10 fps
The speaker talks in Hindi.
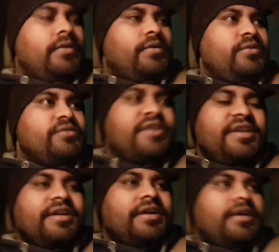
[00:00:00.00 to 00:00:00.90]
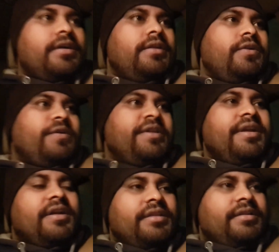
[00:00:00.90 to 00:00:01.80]
वो दूसरे जगह नौकरी
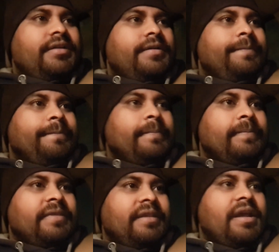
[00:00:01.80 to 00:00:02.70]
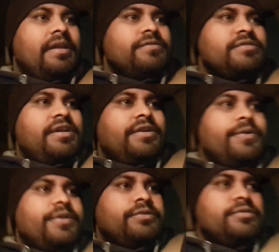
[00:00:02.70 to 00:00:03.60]
करती है यानी उसका
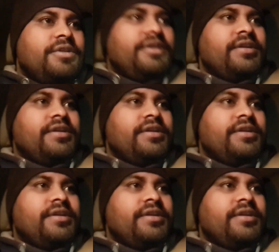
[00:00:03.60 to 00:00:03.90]
ड्यूटी दूसरे